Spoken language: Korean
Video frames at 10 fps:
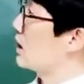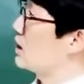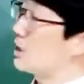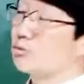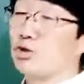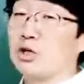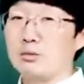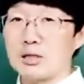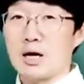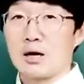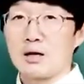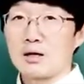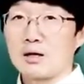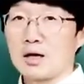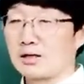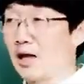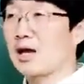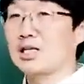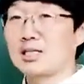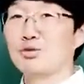이제 주인입니다. 아니
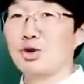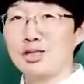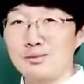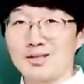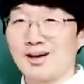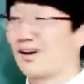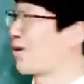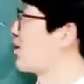내가 이제 주인입니다. 라고